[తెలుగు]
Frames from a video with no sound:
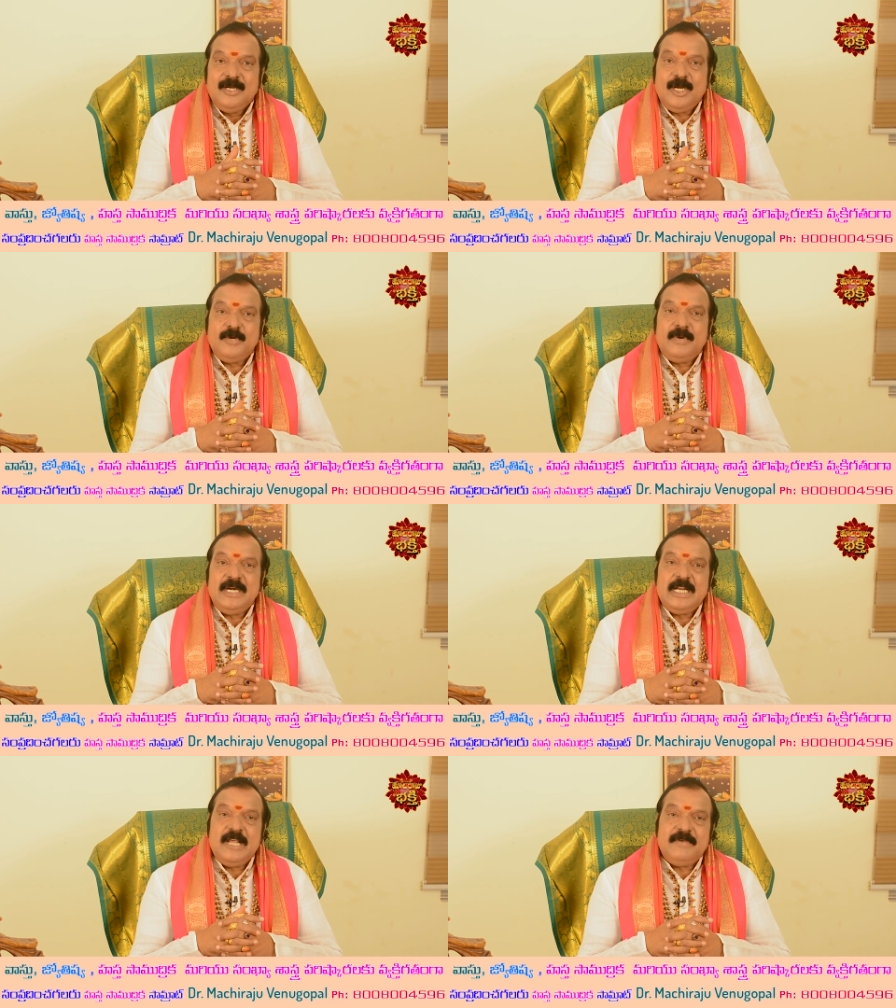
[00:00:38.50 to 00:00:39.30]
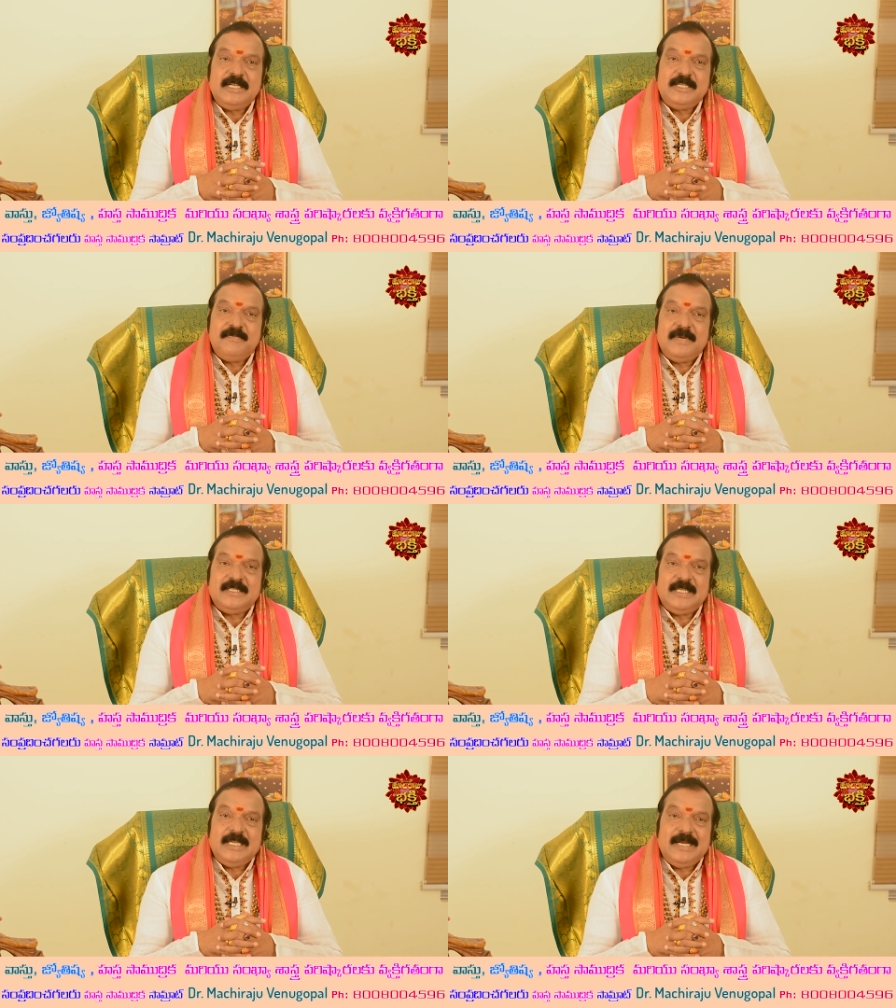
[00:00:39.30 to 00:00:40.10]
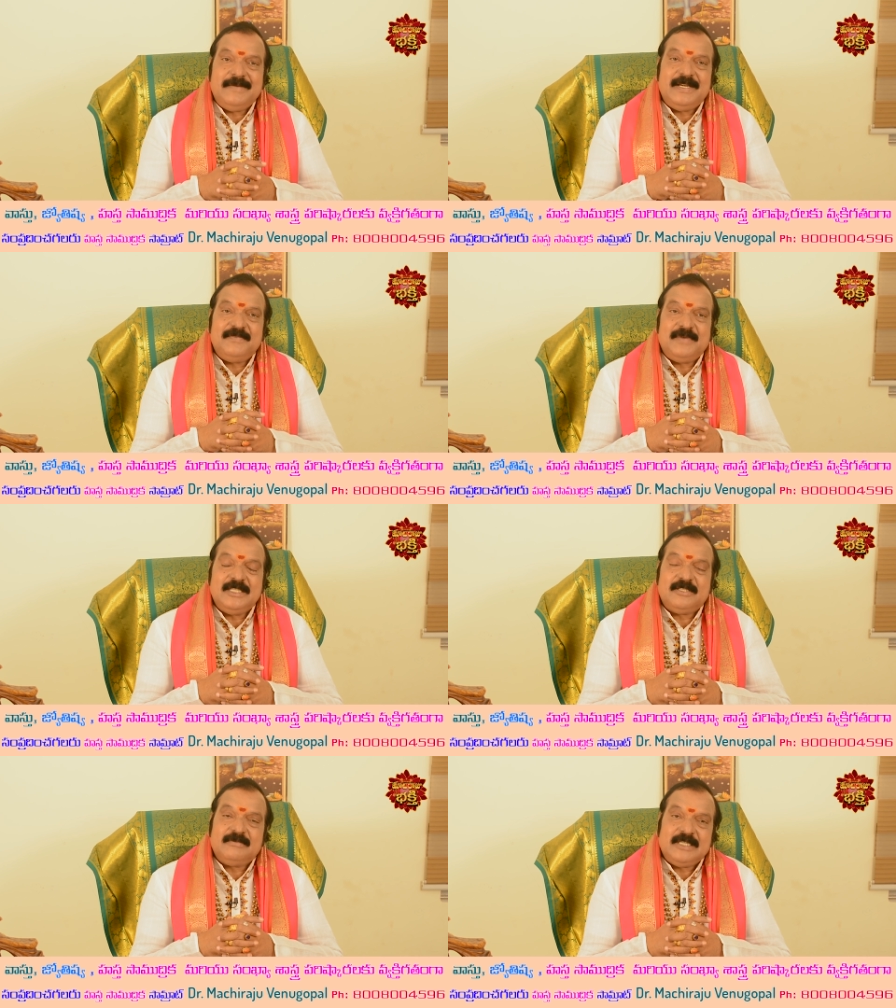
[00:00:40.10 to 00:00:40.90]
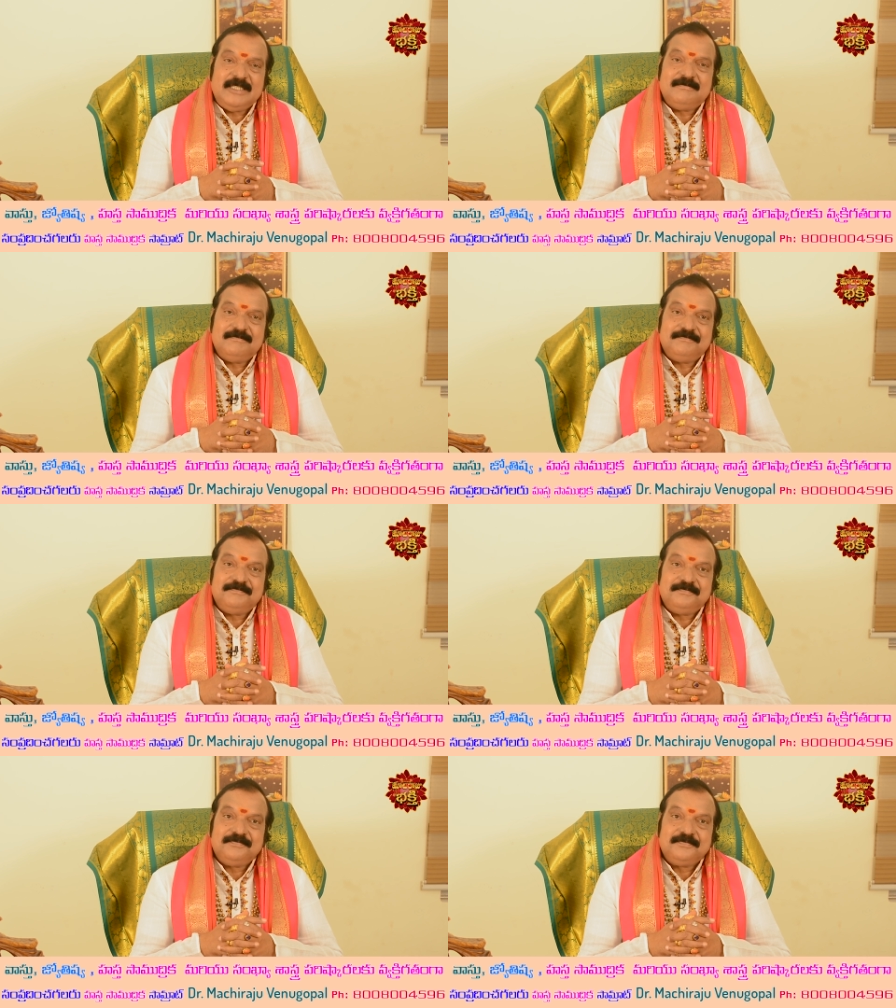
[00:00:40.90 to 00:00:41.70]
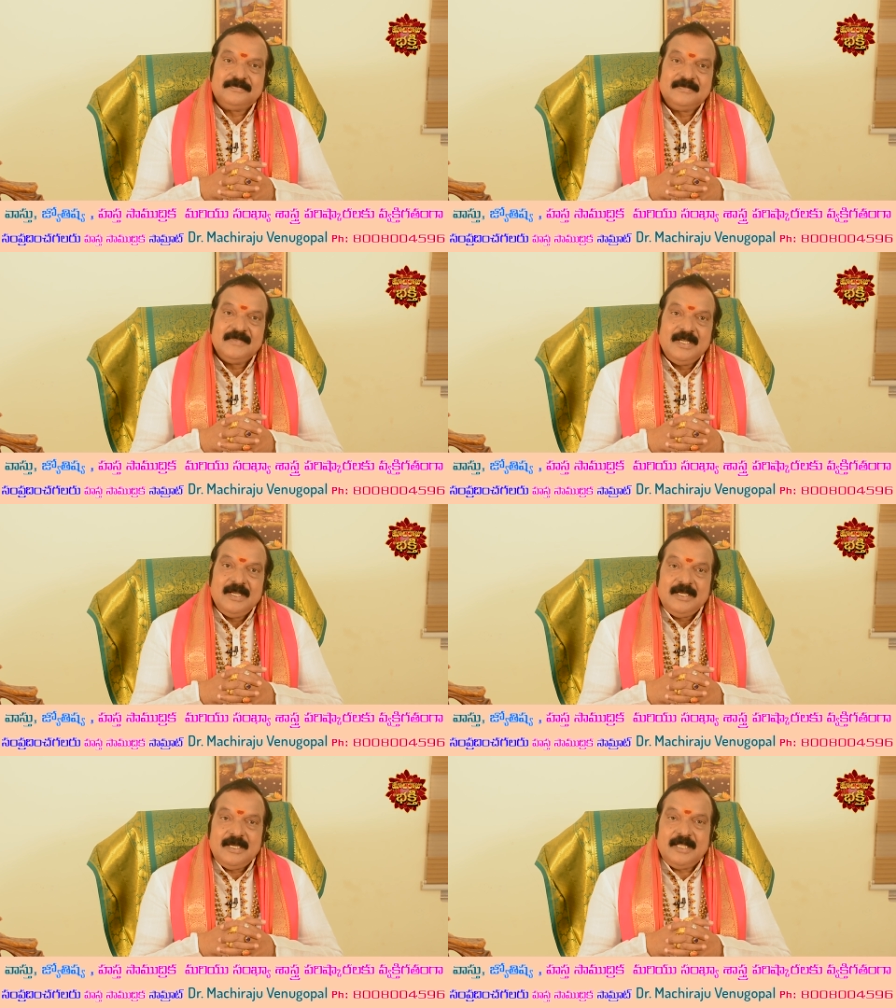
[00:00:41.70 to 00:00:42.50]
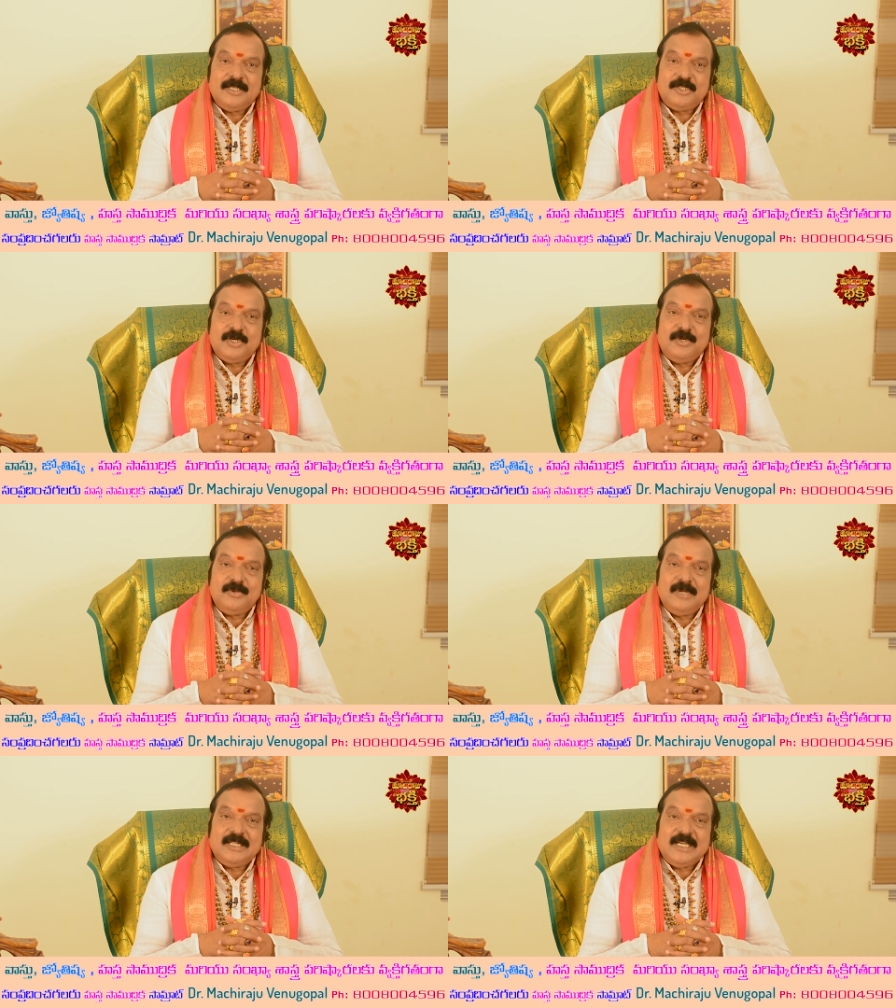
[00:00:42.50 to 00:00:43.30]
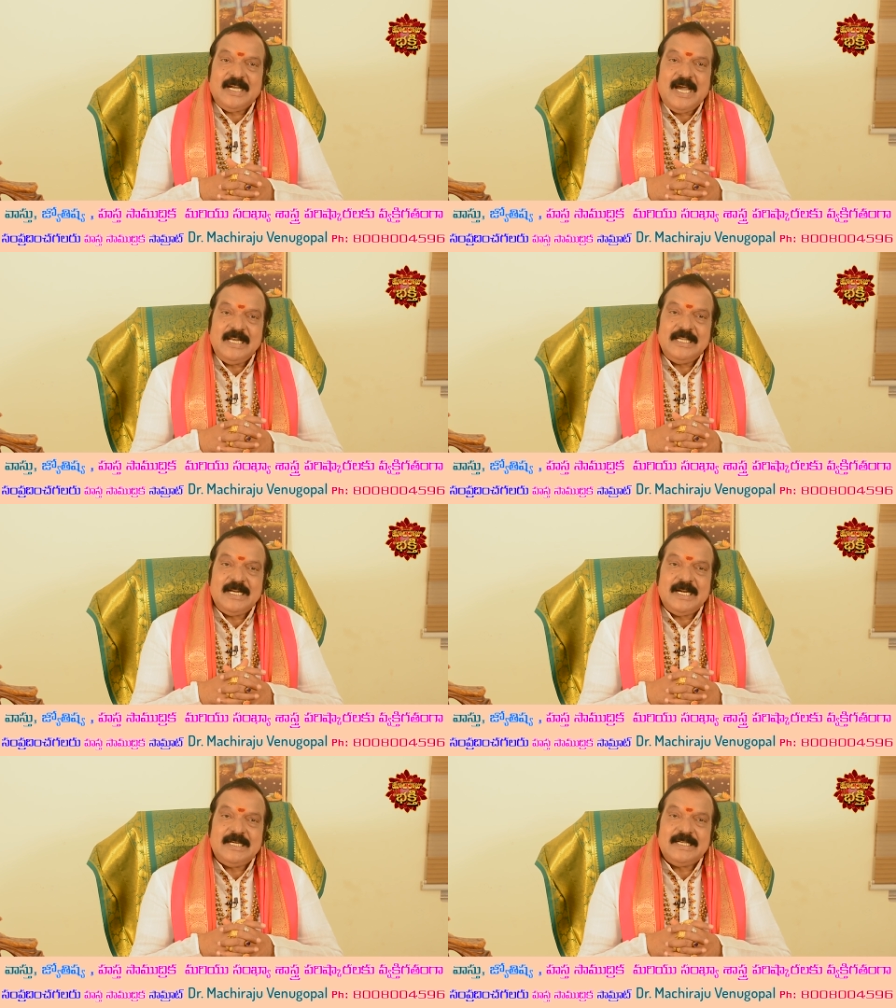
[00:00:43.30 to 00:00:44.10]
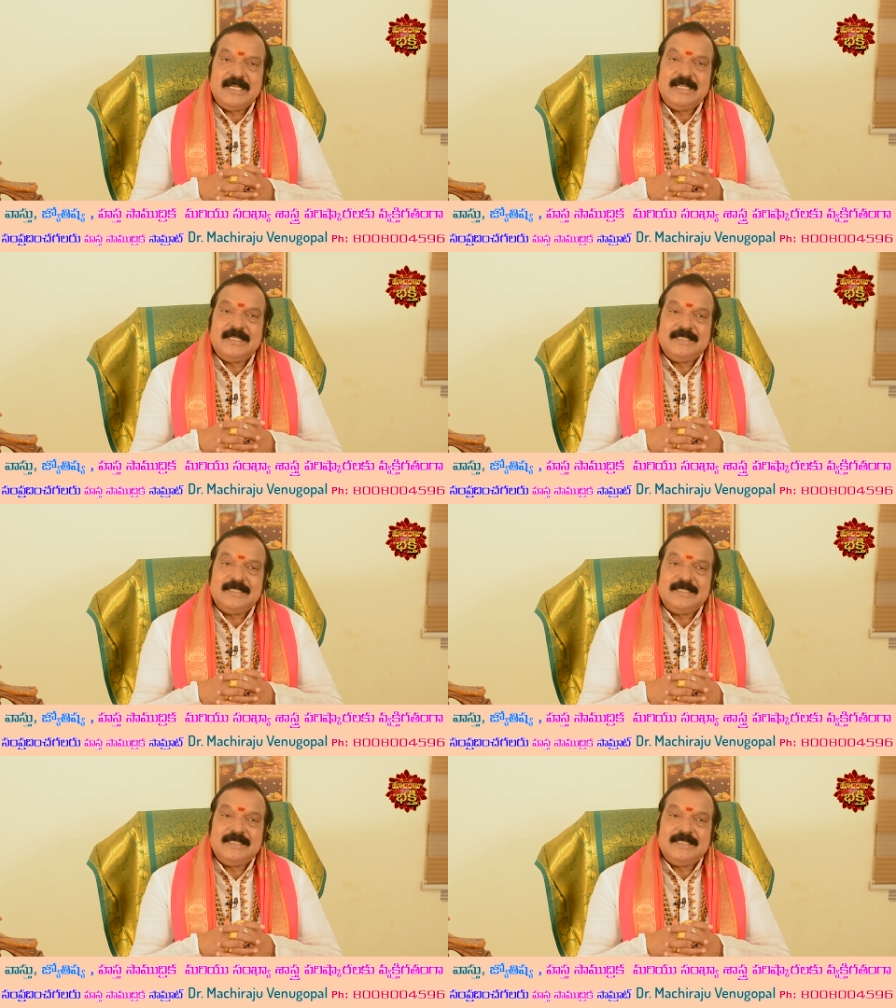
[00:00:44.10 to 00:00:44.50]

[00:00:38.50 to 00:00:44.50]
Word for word: ఎటువంటి నైవేద్యం పెడితే ఏమిటి ఫలితం అని ఎంత చెట్టుకు అంత గాలి అన్నట్టుగా